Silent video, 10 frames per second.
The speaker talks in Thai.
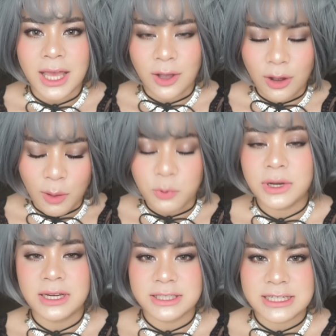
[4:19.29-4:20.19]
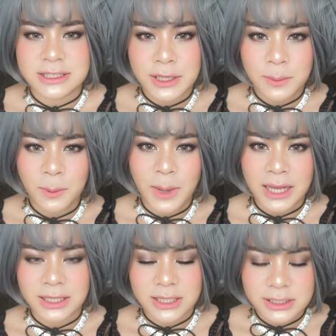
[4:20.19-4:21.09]
ก็ขอบคุณทาง Jasny มากๆ
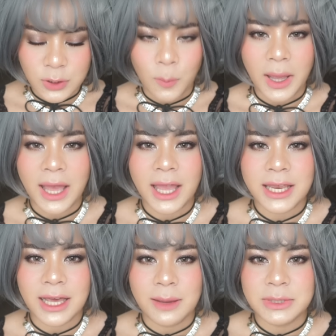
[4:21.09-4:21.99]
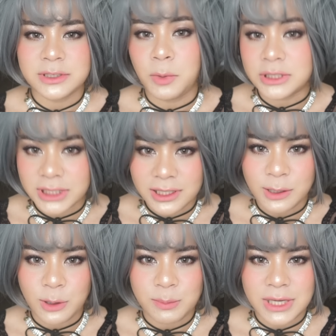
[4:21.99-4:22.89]
เลยที่ส่งมาให้นะคะเป็นสปอนเซอร์ในค
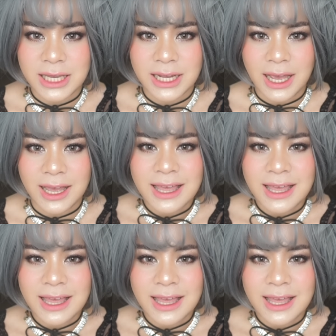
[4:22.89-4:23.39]
ลิปนี้นะคะ